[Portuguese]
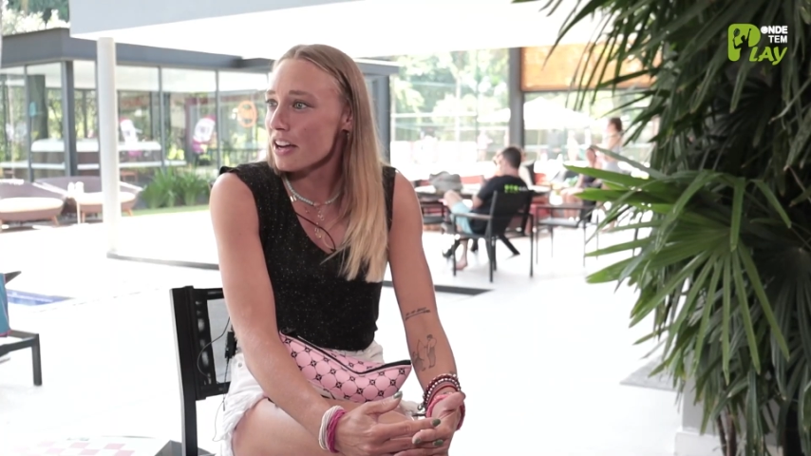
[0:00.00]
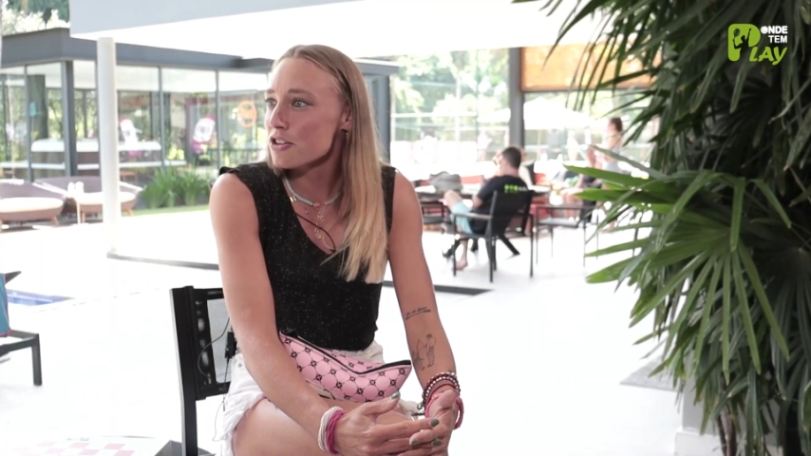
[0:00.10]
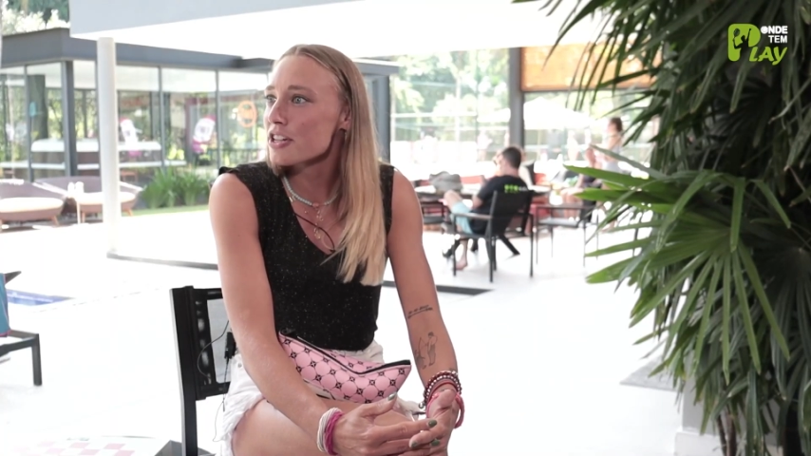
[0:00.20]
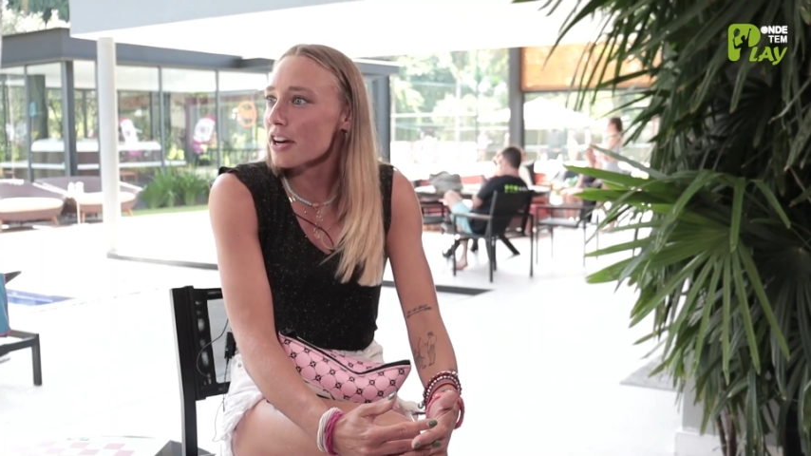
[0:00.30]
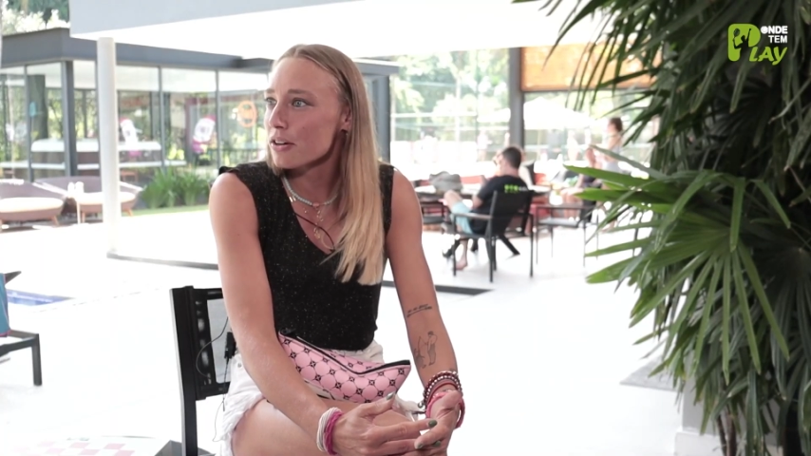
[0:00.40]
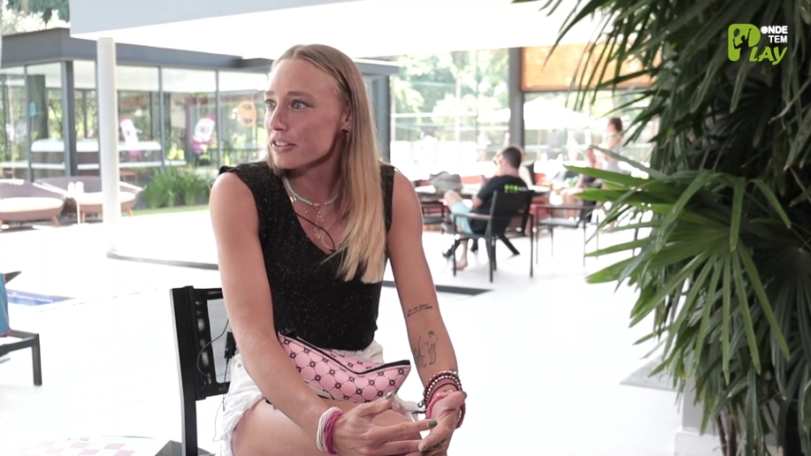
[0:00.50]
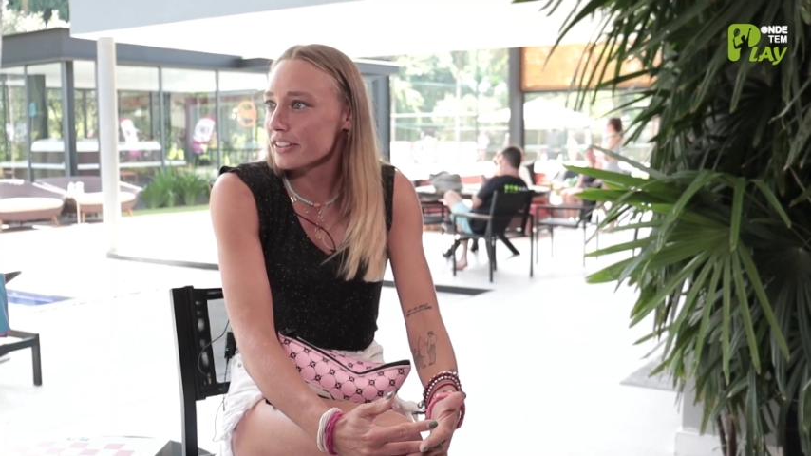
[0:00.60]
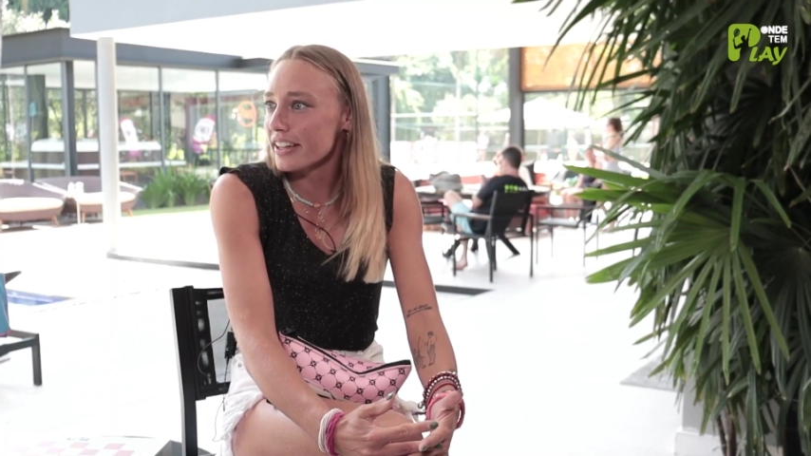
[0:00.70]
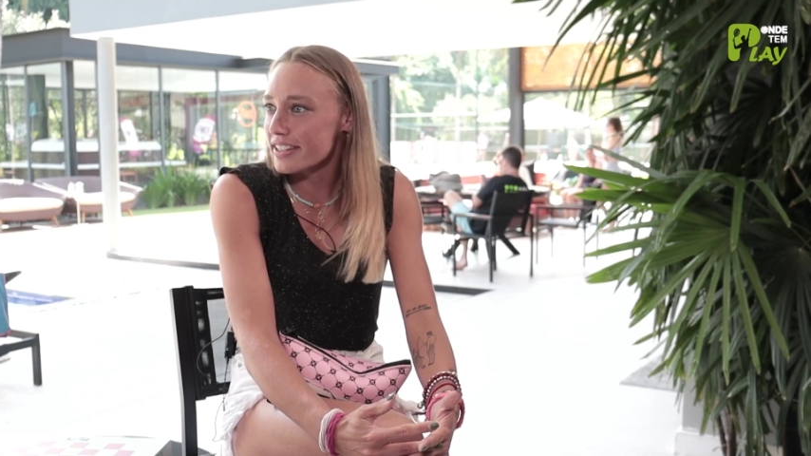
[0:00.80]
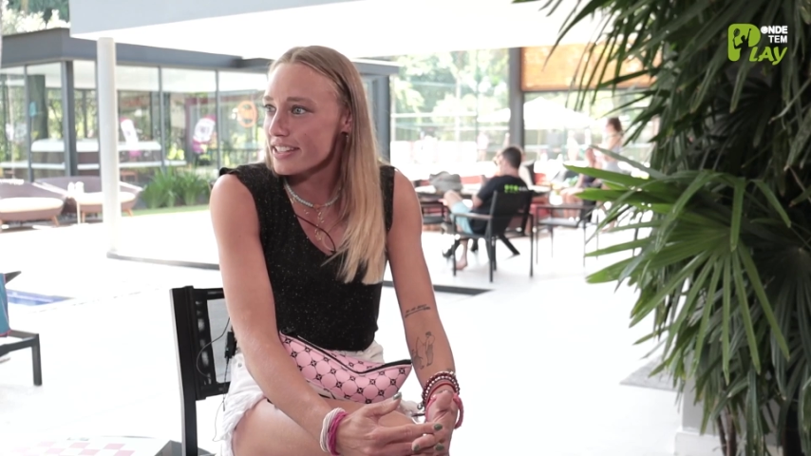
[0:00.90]
acho que
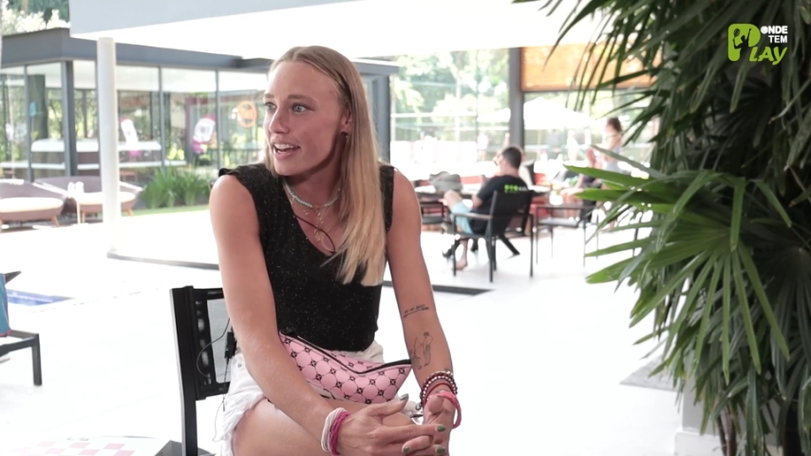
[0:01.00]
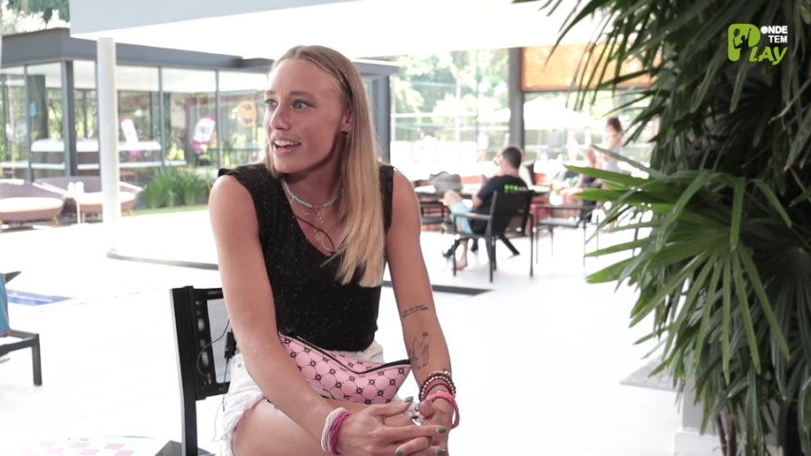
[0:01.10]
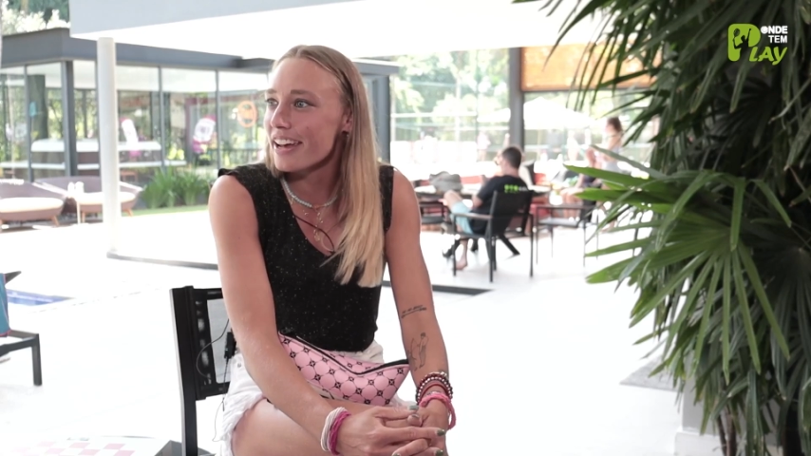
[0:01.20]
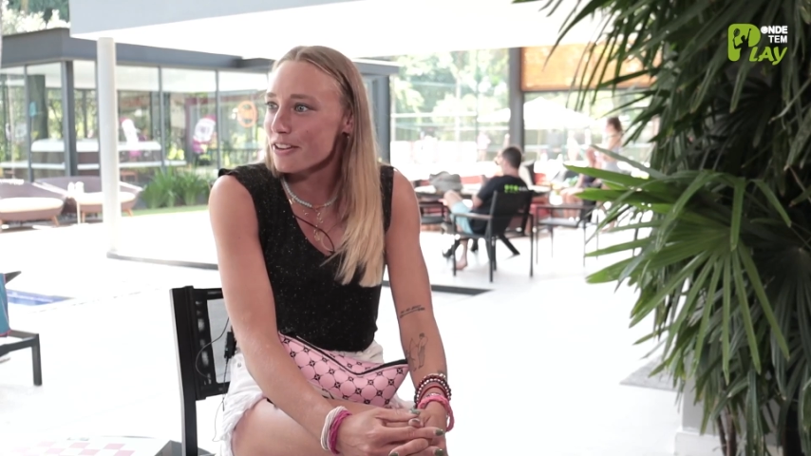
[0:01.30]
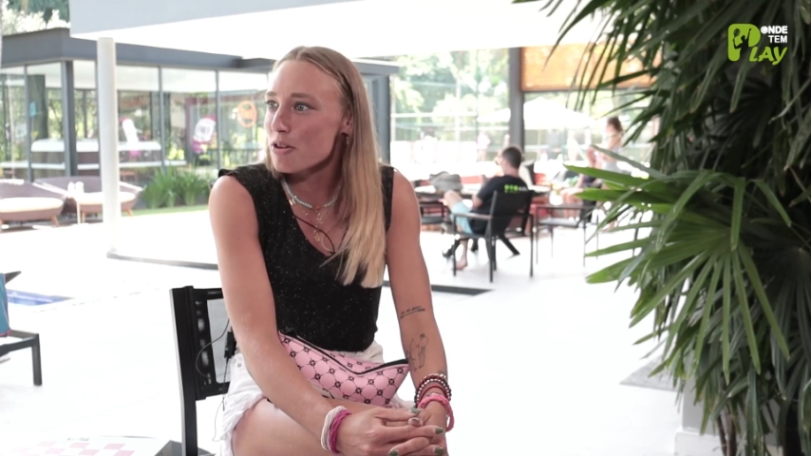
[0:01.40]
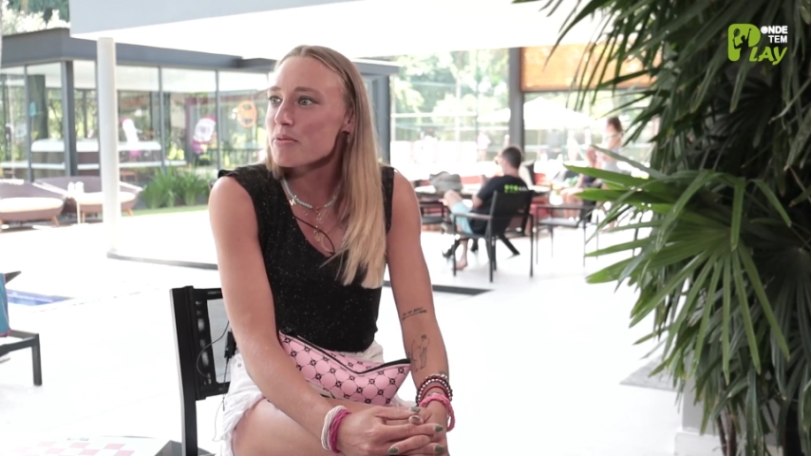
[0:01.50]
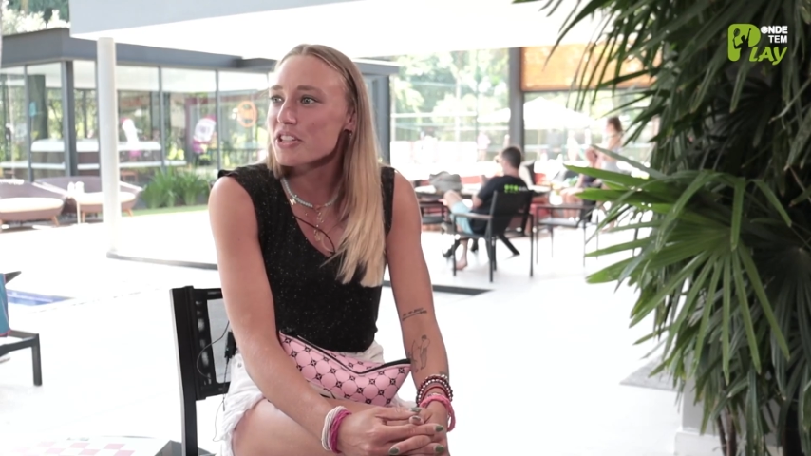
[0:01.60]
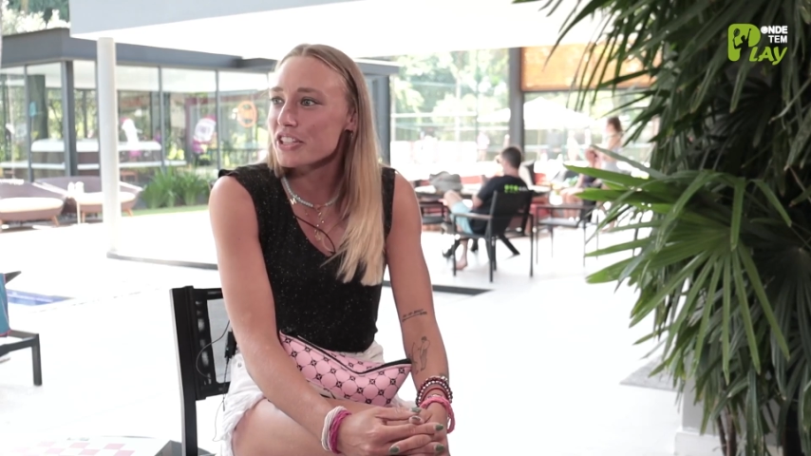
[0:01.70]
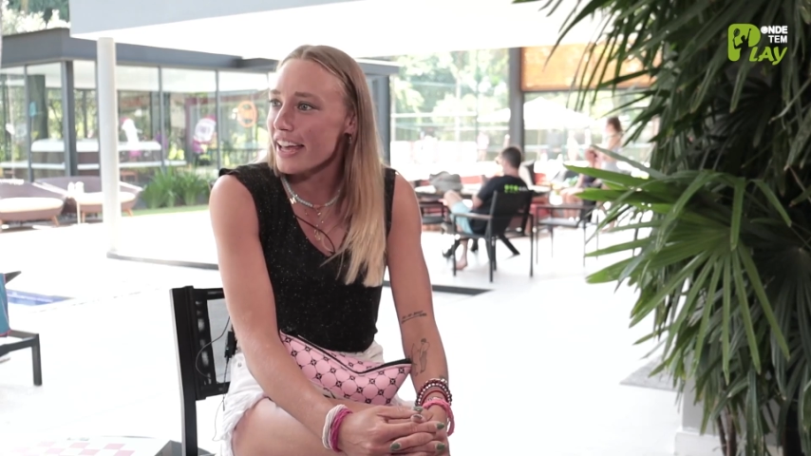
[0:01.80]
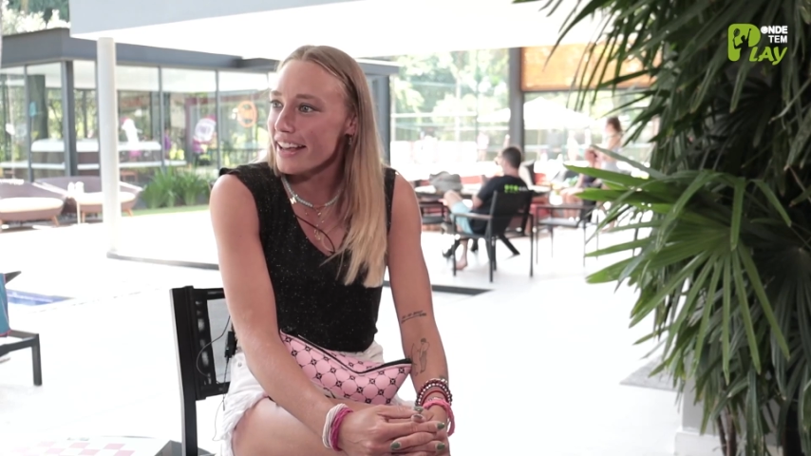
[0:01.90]
acontece é no
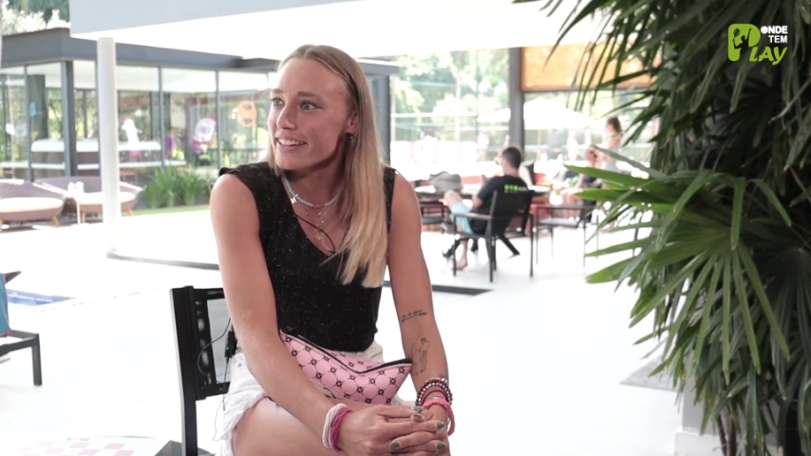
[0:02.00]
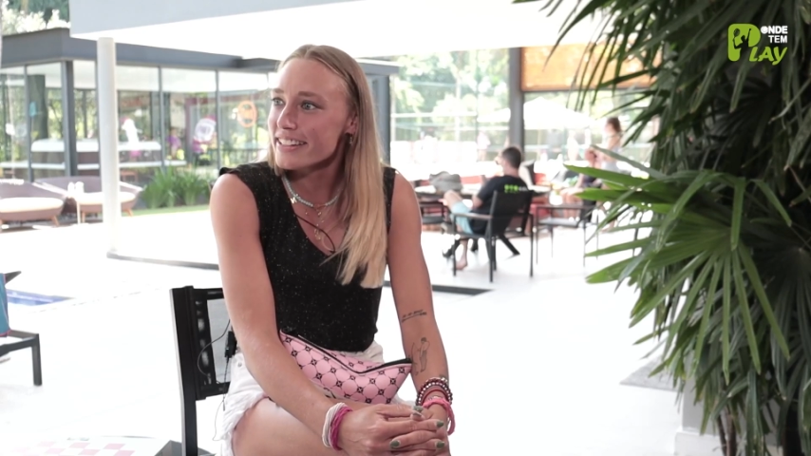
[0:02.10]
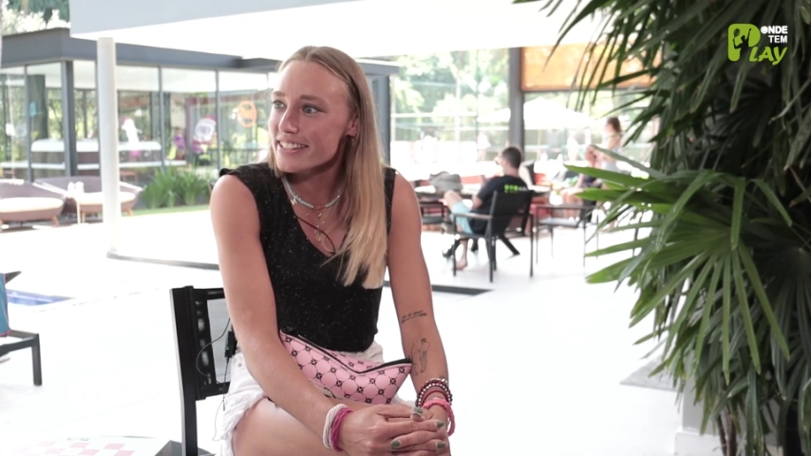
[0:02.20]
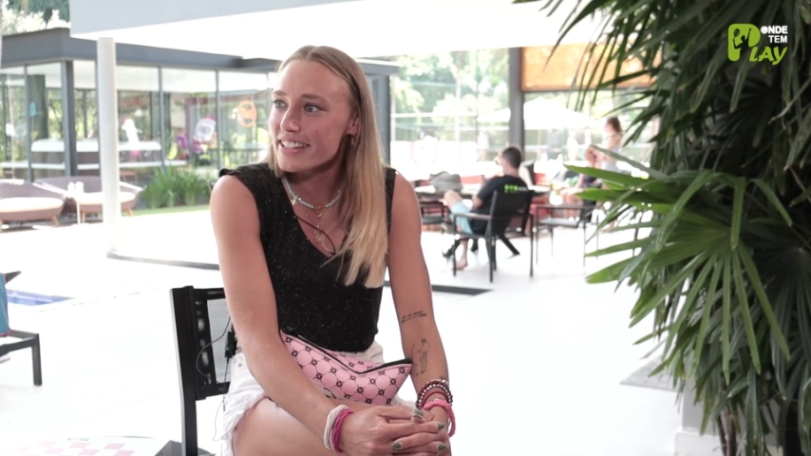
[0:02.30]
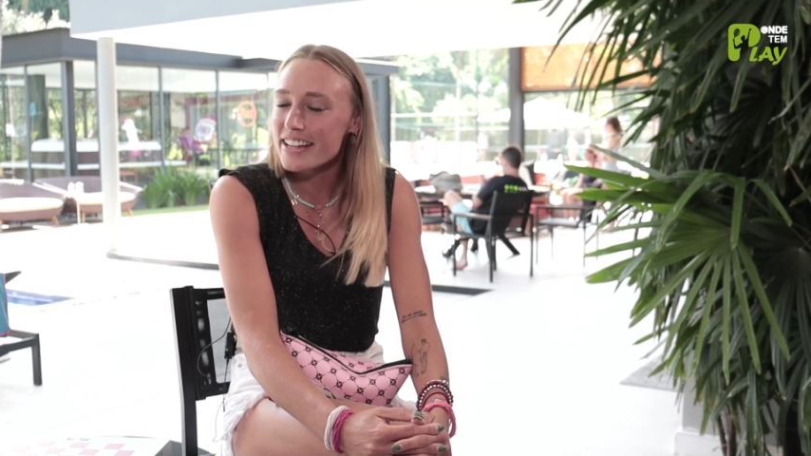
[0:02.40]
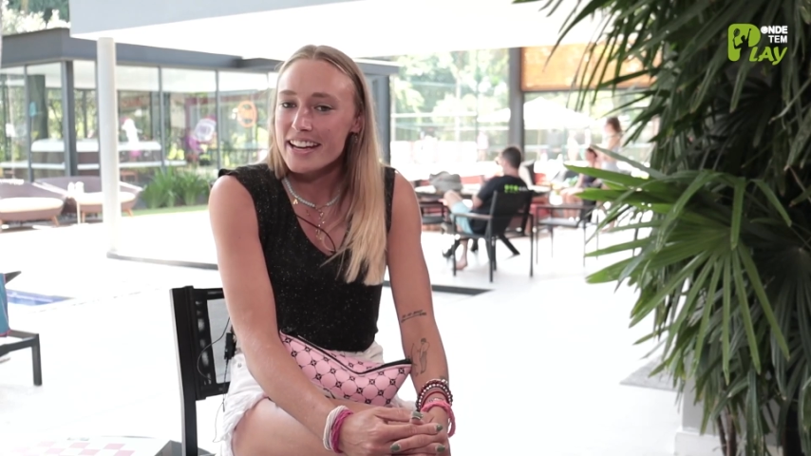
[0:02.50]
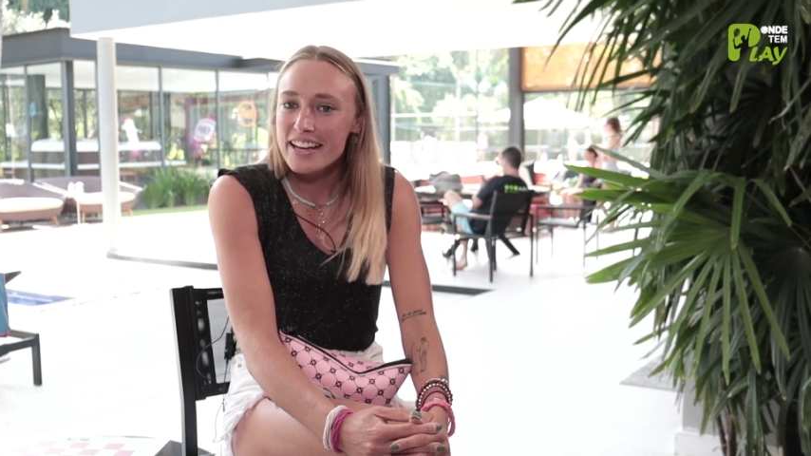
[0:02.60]
beach tennis.